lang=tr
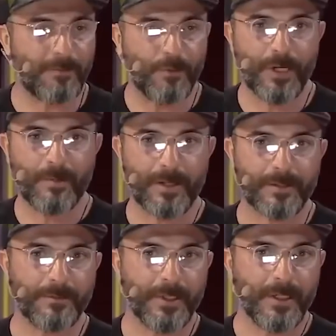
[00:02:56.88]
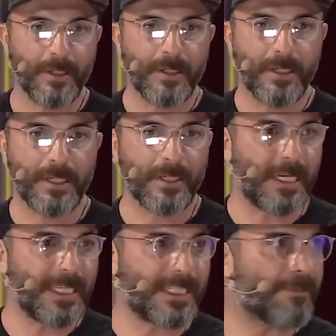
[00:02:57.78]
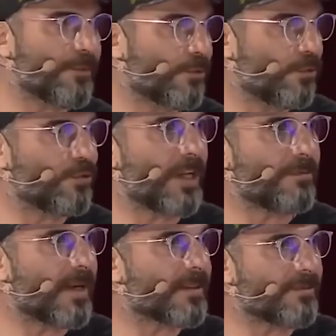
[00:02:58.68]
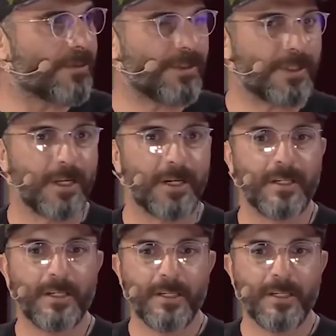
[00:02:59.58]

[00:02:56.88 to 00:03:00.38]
ben böyle baktım. E, ekip ruhundan bahsetmiştik ya.